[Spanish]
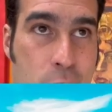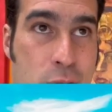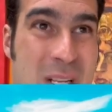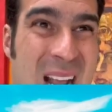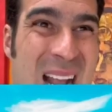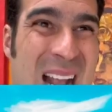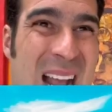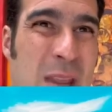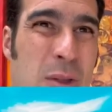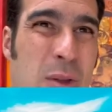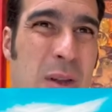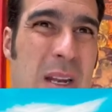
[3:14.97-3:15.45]

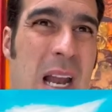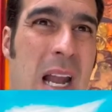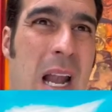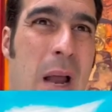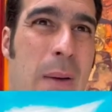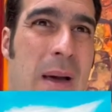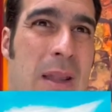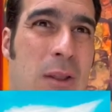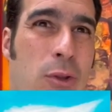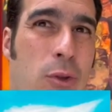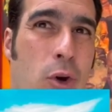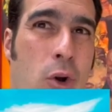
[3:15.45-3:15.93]
dejando en el
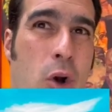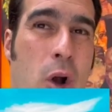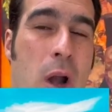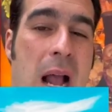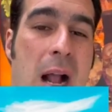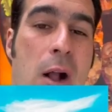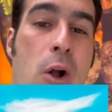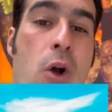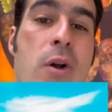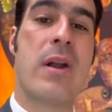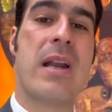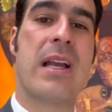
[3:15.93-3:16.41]
abandono
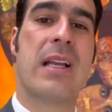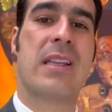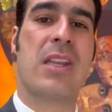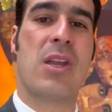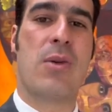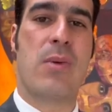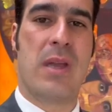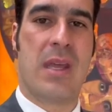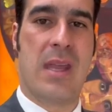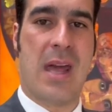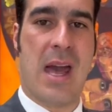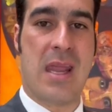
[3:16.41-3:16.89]
la
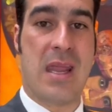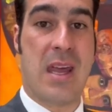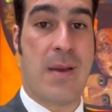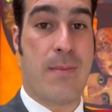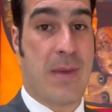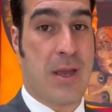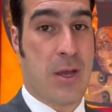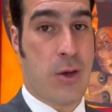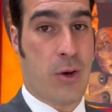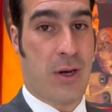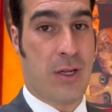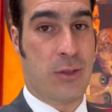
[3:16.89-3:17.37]
conectividad de
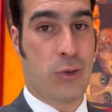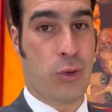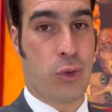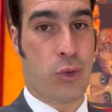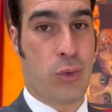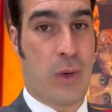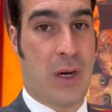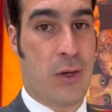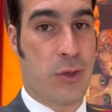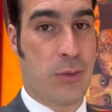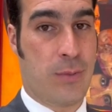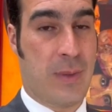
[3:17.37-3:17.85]
millones de
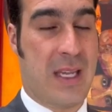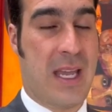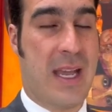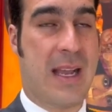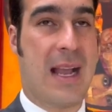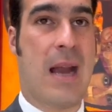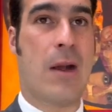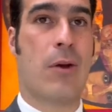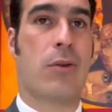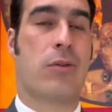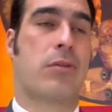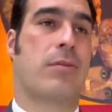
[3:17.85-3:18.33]
usuarios
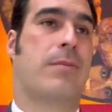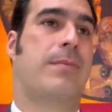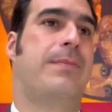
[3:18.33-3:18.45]
mexicanos.